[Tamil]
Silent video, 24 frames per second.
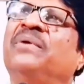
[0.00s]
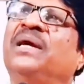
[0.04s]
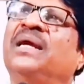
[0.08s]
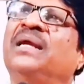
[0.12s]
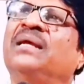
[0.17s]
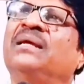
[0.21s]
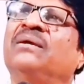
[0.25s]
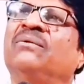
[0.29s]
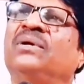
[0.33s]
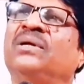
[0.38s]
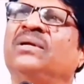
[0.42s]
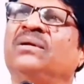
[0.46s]

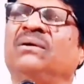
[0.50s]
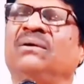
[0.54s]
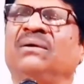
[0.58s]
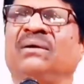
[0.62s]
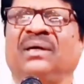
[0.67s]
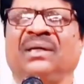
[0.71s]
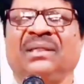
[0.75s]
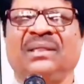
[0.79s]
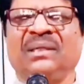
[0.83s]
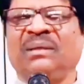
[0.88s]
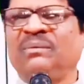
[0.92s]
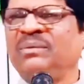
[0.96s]
மழை வரும்
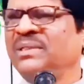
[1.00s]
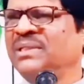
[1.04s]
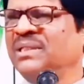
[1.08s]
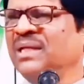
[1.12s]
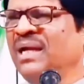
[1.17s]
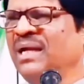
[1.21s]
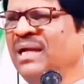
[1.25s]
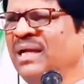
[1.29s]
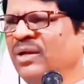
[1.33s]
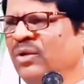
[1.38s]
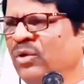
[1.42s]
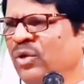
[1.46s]
அது எப்படி
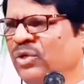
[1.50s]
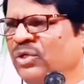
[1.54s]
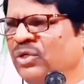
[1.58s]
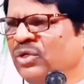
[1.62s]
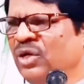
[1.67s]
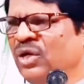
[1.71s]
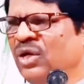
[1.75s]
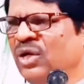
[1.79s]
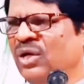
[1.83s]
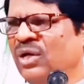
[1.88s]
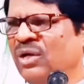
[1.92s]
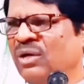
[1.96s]
தண்ணி
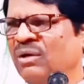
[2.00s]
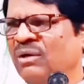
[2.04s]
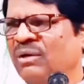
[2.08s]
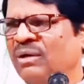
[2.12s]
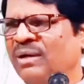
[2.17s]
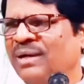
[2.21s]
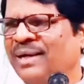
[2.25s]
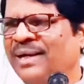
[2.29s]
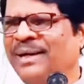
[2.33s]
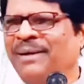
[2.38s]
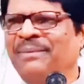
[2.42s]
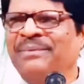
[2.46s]
கொட்டும்
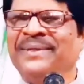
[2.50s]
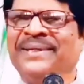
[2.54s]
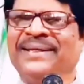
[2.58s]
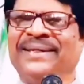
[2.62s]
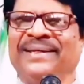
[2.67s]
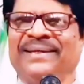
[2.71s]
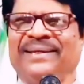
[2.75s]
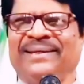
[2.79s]
அப்படி